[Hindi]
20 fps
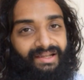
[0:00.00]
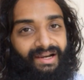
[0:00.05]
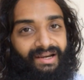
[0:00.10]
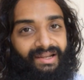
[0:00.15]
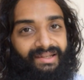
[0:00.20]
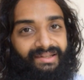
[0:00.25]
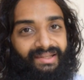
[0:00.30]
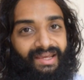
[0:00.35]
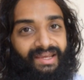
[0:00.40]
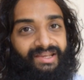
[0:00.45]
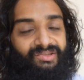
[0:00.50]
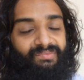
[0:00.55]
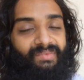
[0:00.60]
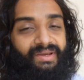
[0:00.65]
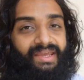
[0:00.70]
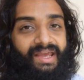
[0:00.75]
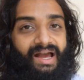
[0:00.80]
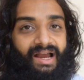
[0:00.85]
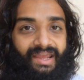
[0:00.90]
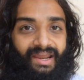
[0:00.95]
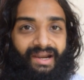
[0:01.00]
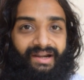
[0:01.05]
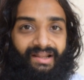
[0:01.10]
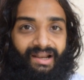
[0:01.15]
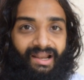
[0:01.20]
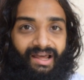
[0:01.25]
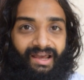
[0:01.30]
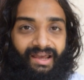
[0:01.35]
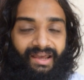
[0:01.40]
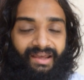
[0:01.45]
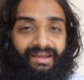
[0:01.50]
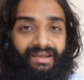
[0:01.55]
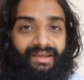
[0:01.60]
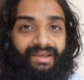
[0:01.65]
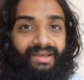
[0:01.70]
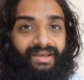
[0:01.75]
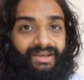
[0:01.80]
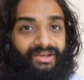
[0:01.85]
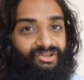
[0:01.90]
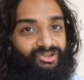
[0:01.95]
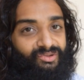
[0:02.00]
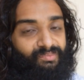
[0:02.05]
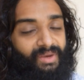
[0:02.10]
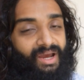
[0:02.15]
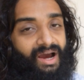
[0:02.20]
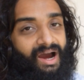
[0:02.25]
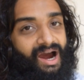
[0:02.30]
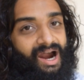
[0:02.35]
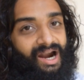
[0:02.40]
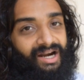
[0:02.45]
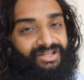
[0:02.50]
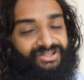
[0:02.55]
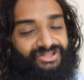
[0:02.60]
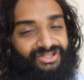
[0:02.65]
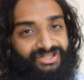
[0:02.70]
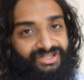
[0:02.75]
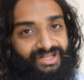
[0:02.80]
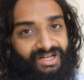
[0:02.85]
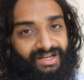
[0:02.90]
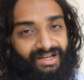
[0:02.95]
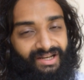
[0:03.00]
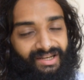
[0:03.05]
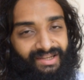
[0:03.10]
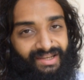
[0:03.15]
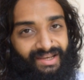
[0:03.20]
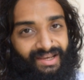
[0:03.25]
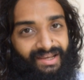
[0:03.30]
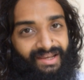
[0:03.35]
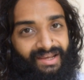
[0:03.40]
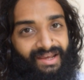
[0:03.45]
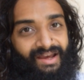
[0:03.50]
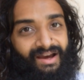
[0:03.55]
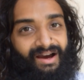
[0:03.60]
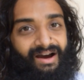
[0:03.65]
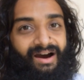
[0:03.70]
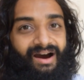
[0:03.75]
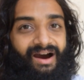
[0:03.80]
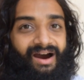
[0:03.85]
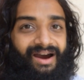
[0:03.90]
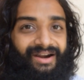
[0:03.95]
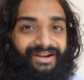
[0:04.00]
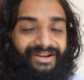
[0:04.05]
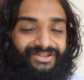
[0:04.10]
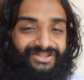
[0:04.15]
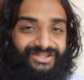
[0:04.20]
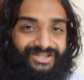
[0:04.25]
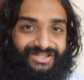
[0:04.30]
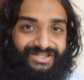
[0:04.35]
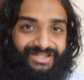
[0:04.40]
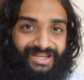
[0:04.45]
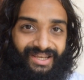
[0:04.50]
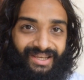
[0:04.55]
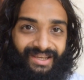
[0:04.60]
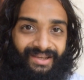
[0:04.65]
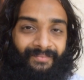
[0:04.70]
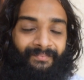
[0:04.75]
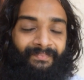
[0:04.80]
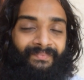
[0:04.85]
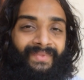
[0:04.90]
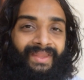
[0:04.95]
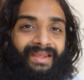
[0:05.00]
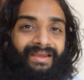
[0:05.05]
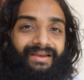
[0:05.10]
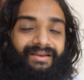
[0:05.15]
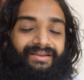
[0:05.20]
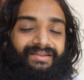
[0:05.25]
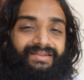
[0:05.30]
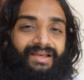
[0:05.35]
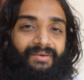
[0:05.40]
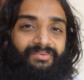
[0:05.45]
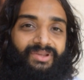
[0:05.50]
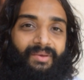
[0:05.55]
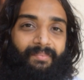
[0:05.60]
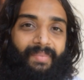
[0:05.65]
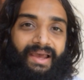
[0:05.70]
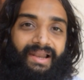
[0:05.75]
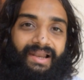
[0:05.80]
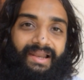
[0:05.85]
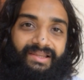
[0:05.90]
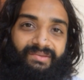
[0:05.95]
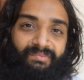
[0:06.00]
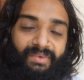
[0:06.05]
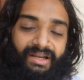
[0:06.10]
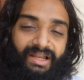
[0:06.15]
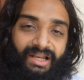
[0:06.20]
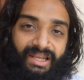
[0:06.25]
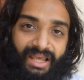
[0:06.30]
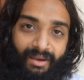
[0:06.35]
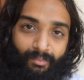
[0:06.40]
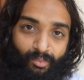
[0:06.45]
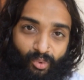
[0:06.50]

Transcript: कर लेते हैं इसमें क्या क्या डला है इसमें आठ चीज़ें डली हैं आठ चीज़ें सबसे पहले इसमें डली है